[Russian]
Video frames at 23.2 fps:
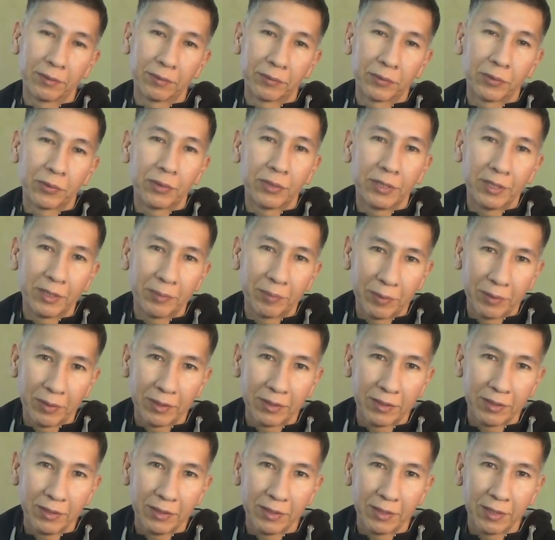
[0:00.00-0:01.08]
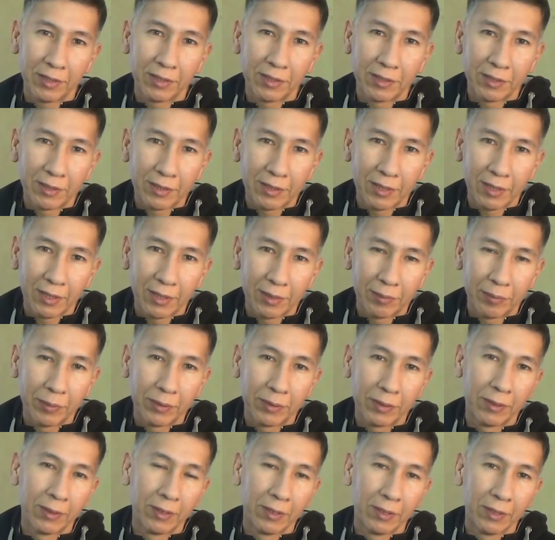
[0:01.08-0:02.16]
но их положение, они как
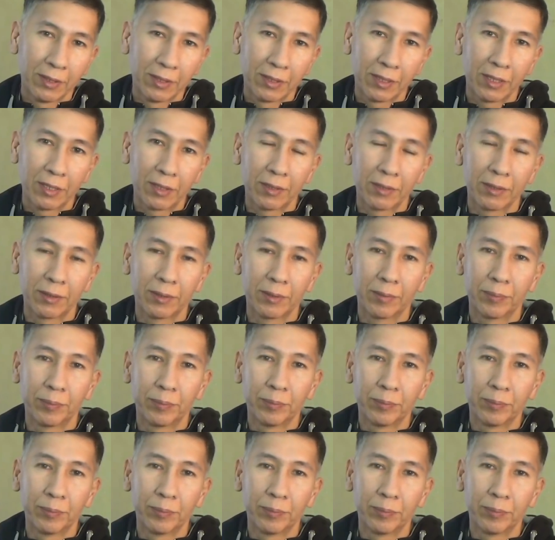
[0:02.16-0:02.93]
бы как э,